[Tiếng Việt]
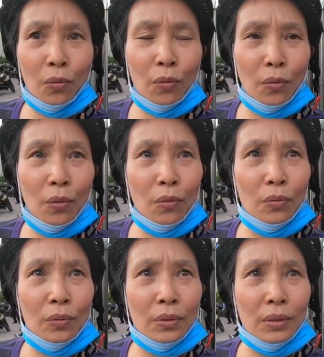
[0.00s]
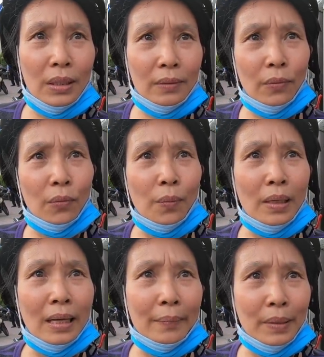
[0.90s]
cô cô gì cô
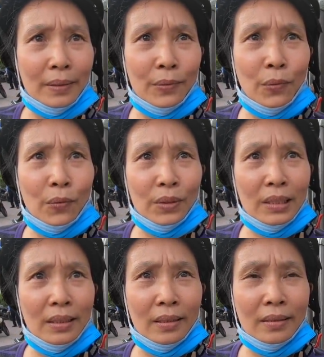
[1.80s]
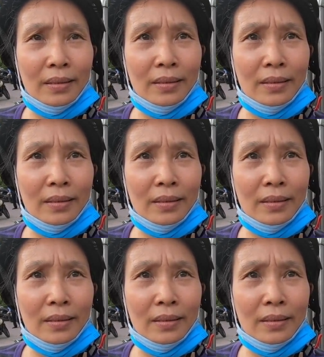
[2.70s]
mới làm được, kêu cô tên gì?